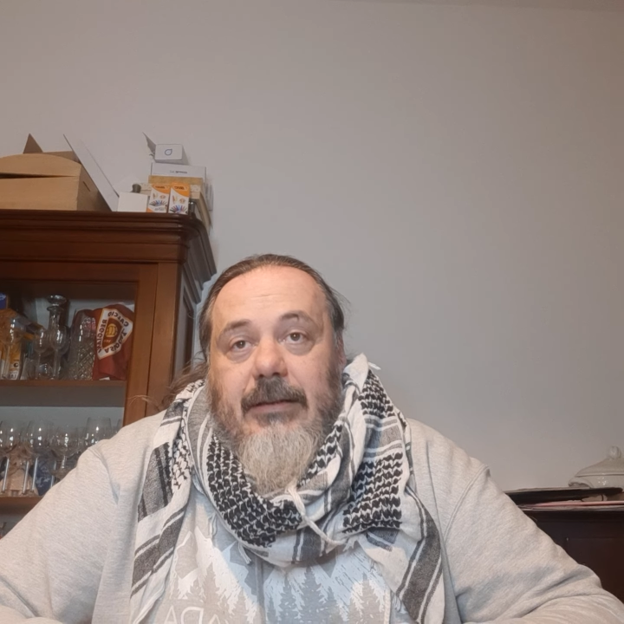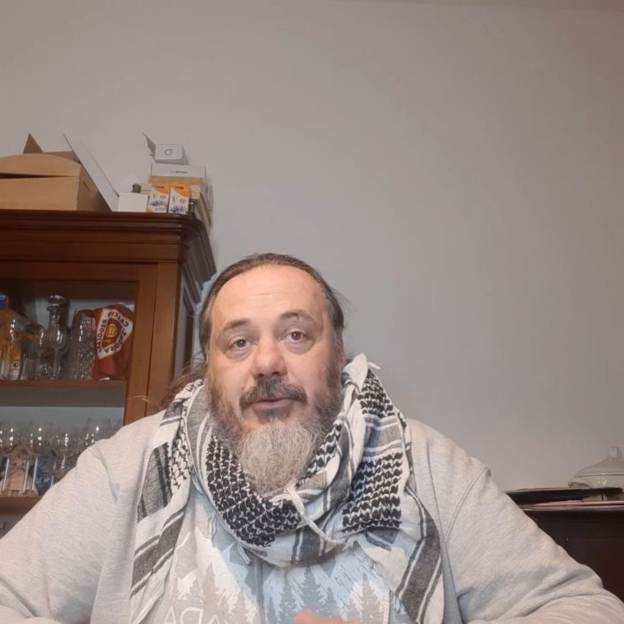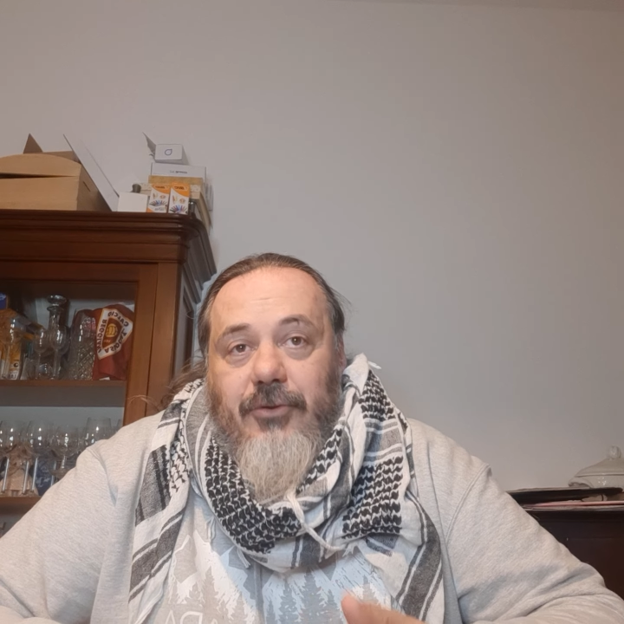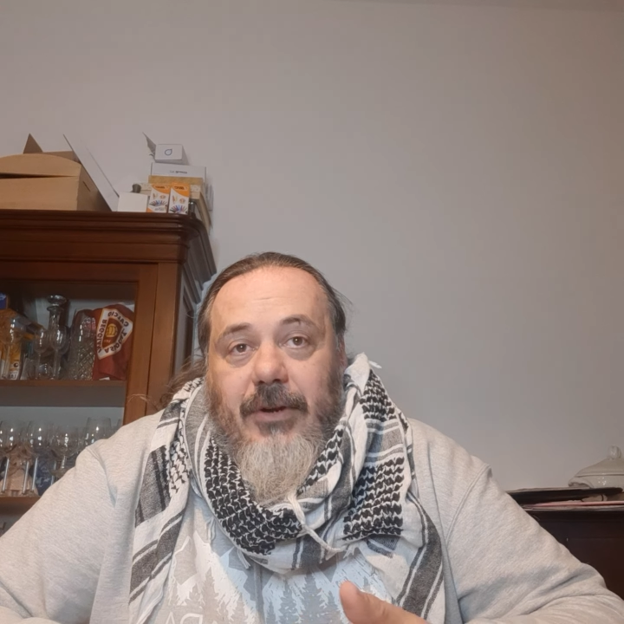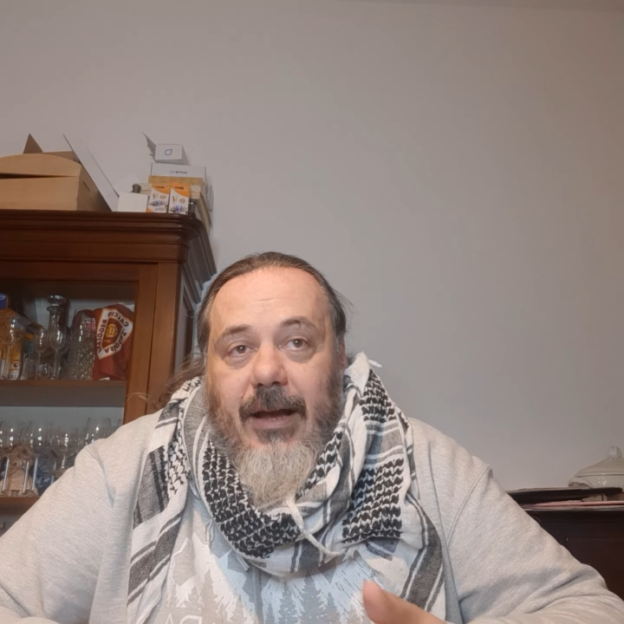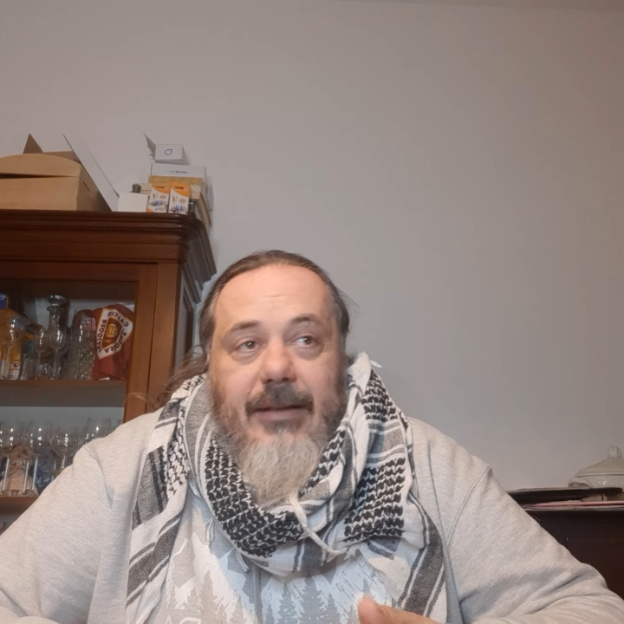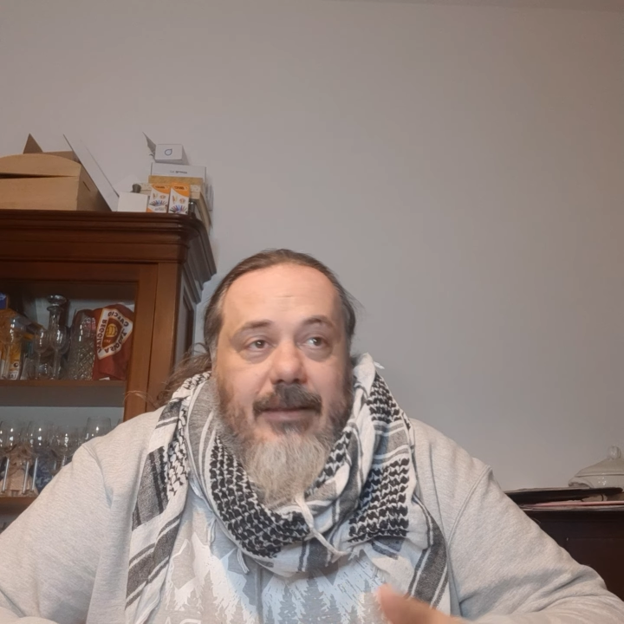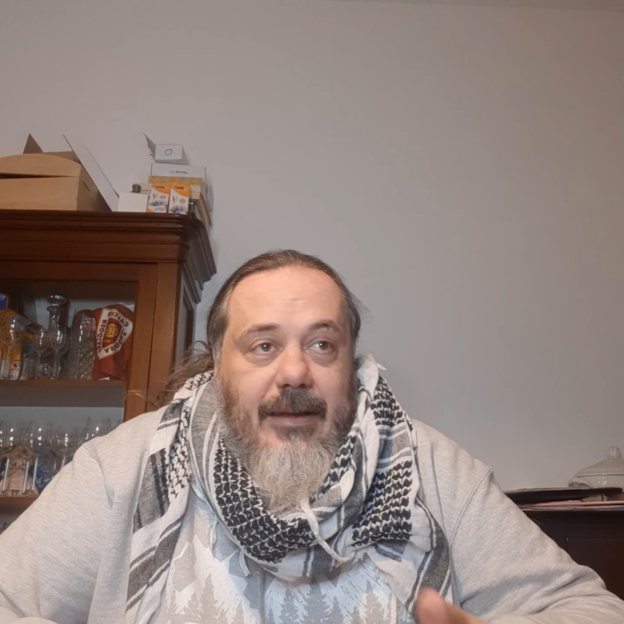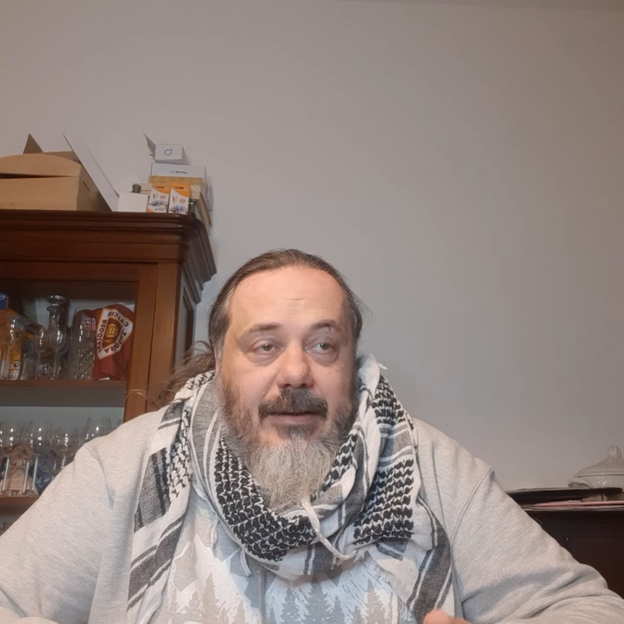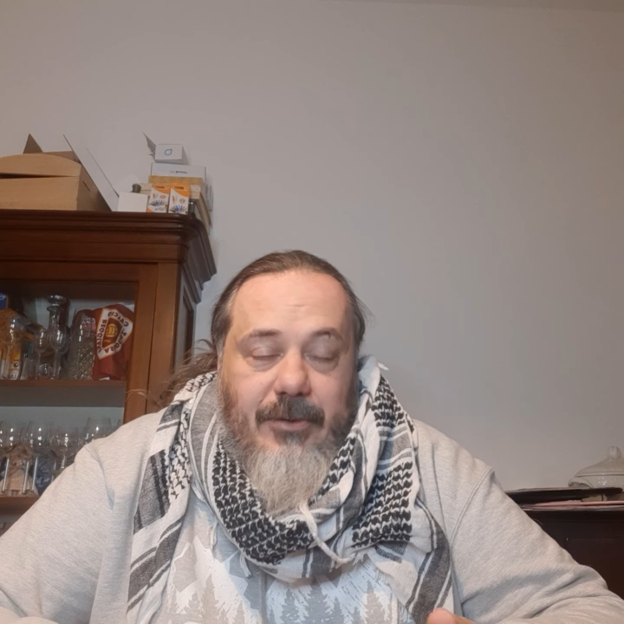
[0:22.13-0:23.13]

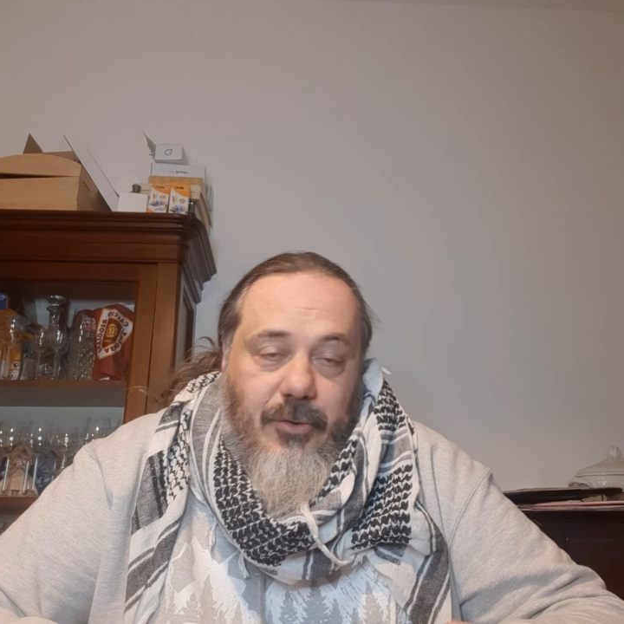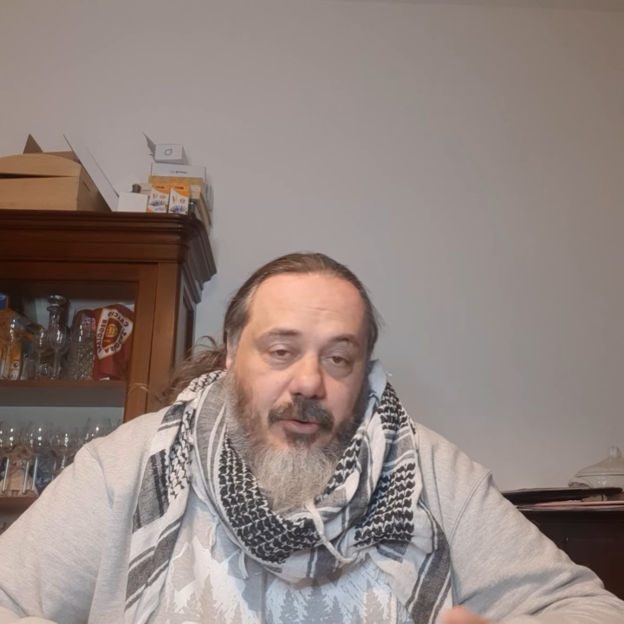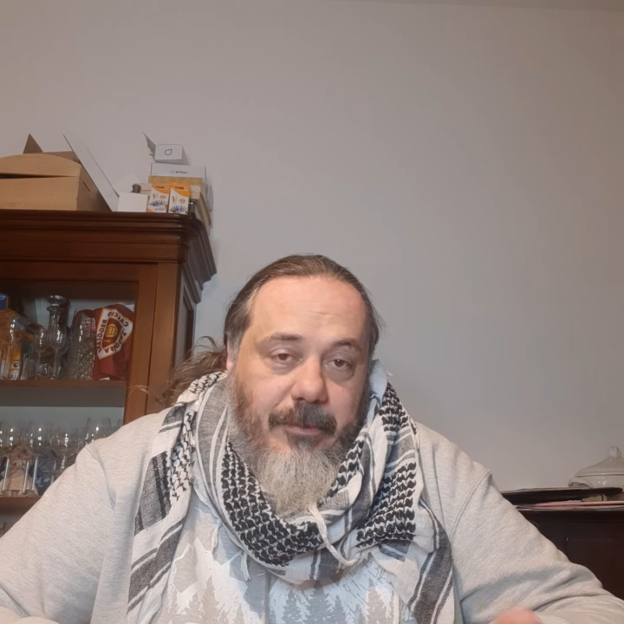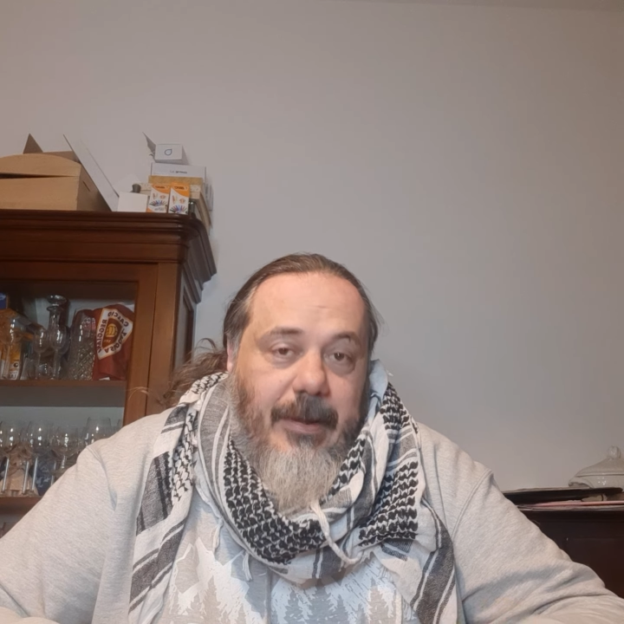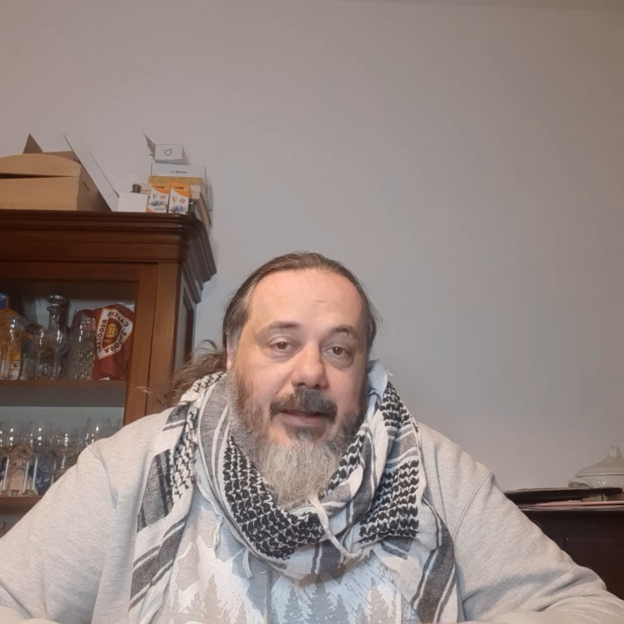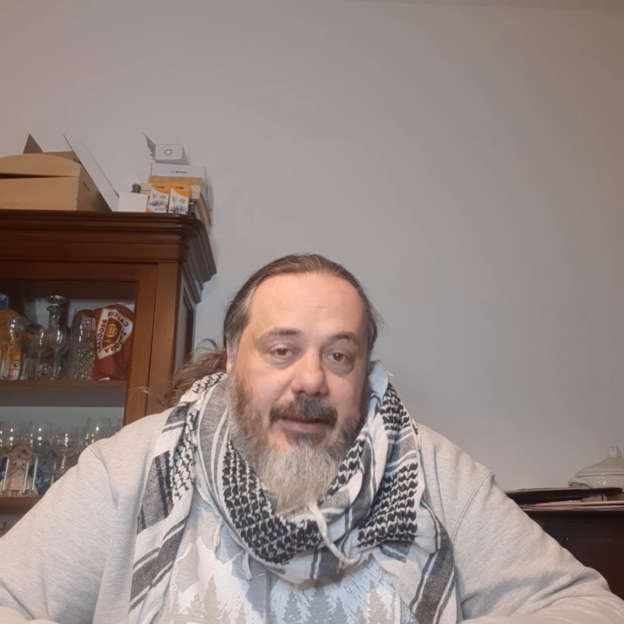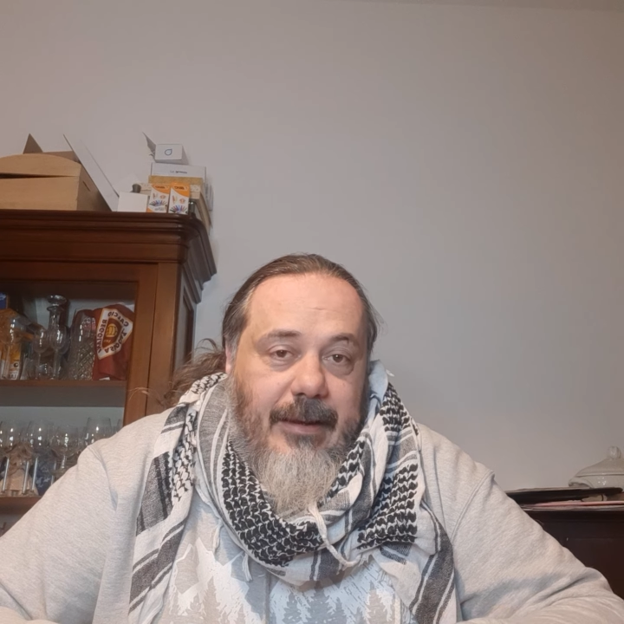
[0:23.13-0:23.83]
giocata come gli